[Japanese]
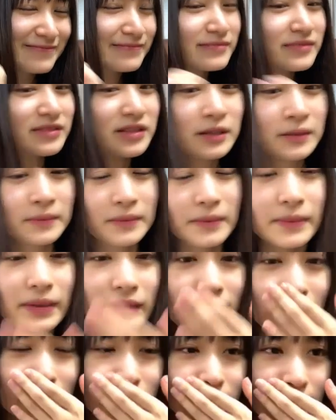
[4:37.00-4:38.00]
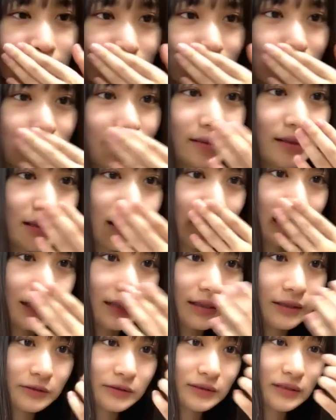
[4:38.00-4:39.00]
そう今まではそう朝ドラが
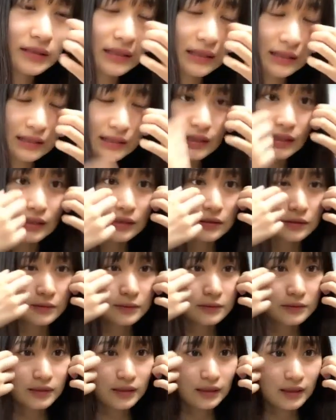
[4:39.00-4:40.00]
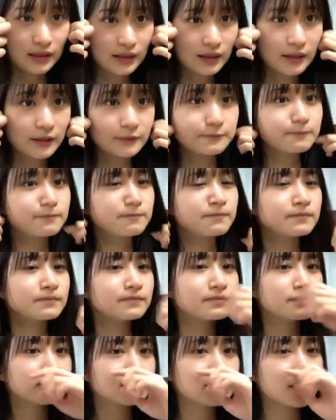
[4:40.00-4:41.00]
ね録画できないと思ったから
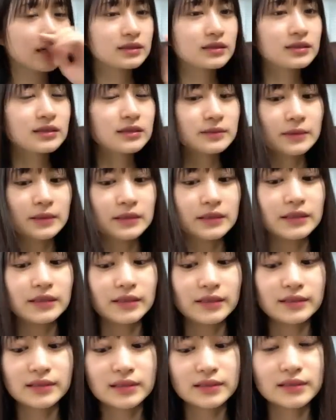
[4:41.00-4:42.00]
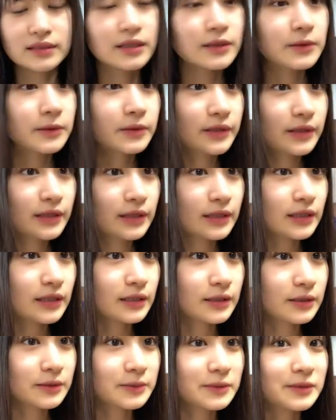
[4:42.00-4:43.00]
8時までには絶対に起きなきゃ
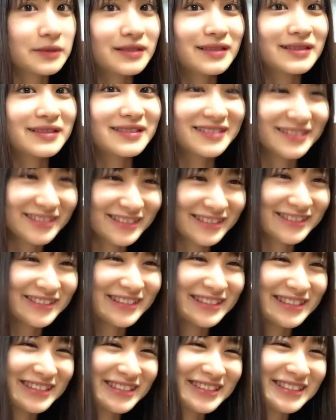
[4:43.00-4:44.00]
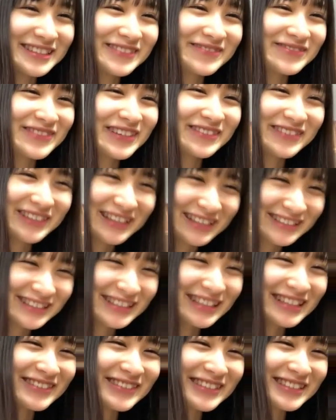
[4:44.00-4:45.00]
と思ったんですけどあその心配もなく
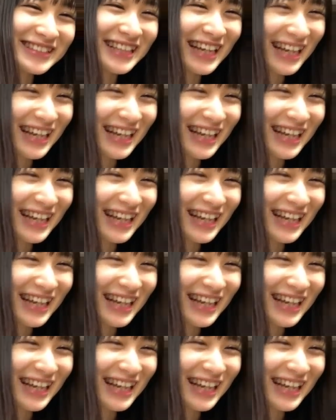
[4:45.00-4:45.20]
なりました